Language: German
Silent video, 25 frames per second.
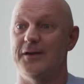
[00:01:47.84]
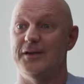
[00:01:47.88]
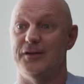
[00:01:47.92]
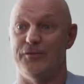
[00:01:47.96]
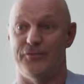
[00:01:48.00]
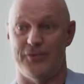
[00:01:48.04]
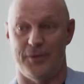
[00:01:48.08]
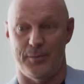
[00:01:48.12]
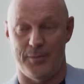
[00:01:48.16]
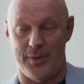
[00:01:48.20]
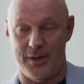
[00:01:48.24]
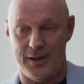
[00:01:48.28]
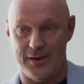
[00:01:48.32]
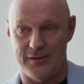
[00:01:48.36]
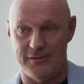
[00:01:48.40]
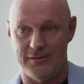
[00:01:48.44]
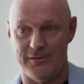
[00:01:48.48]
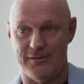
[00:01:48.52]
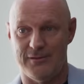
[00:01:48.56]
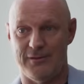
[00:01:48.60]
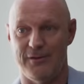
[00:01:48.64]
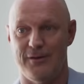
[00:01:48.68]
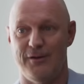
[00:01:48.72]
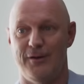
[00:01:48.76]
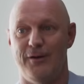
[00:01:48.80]
die
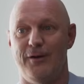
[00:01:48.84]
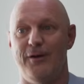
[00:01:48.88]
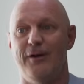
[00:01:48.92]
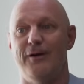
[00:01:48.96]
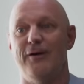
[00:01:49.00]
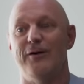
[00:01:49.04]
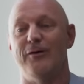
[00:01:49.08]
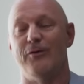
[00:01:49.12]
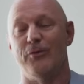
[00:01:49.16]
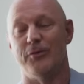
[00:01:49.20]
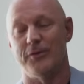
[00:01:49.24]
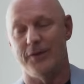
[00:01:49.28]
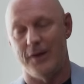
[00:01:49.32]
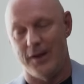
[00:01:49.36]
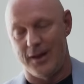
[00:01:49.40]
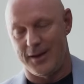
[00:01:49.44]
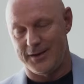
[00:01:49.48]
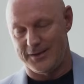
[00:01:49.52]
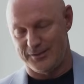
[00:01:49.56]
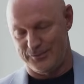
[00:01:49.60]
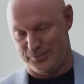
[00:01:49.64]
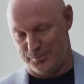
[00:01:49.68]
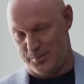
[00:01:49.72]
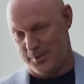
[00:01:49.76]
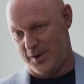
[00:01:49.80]
Verbände und die
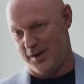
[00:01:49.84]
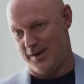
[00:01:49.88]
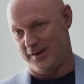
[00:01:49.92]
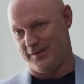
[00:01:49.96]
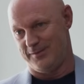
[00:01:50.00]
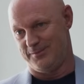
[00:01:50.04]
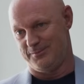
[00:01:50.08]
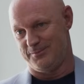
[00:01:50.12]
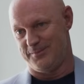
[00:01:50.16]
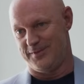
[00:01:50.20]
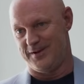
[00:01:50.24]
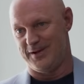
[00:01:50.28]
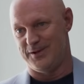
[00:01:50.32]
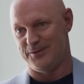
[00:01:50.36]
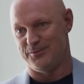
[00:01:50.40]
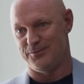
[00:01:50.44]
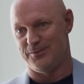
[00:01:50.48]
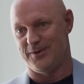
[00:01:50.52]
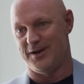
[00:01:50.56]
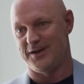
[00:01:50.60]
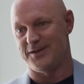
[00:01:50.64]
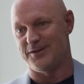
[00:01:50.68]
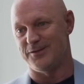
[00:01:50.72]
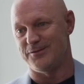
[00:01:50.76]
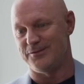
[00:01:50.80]
Landesbanken. Also
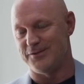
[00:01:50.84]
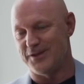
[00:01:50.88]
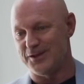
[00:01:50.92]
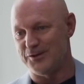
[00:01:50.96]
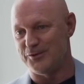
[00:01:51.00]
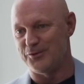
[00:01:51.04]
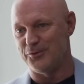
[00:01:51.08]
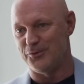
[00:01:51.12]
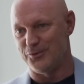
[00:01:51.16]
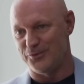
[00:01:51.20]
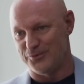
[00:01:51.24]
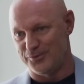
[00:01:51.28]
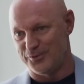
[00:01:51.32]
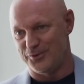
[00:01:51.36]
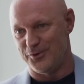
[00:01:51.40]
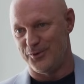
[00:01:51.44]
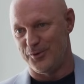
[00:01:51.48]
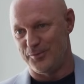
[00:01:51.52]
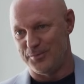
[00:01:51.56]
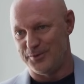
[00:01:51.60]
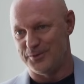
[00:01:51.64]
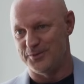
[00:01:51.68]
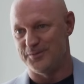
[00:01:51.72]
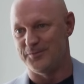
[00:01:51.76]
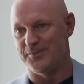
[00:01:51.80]
eine sehr, sehr große
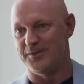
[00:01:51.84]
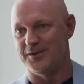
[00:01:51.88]
Gruppe.